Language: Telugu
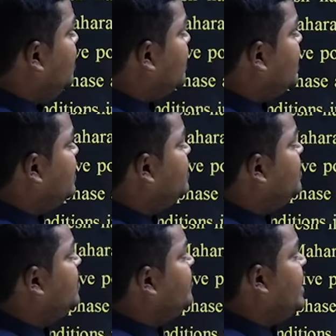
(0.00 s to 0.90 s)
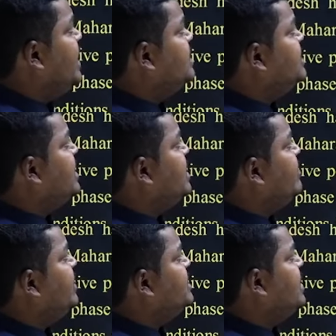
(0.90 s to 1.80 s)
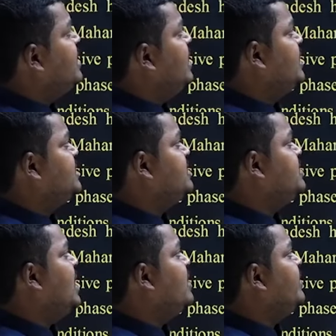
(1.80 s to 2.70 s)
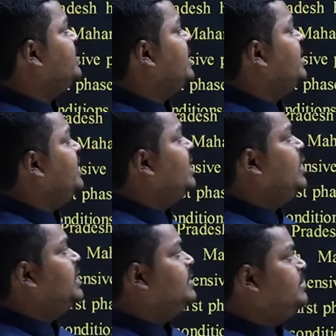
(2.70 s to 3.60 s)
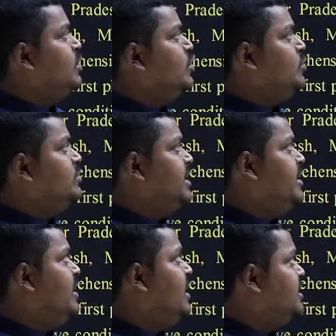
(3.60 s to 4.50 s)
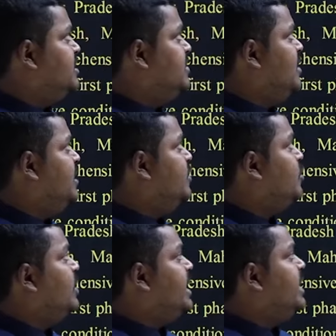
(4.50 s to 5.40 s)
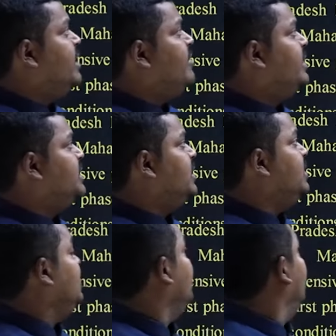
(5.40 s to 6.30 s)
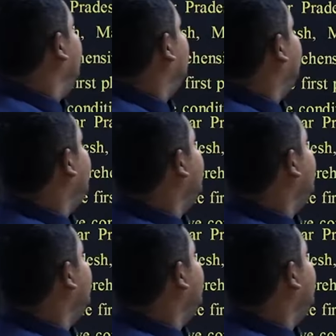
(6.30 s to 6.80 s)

ఓకే ఫ్రైడే జరిగినటువంటి జనరల్ ఎలక్షన్ సార్వత్రిక ఎన్నికలు అంటాం తెలుగులో జనరల్ ఎలక్షన్ అది కూడా రెండవ విడత ఎనభై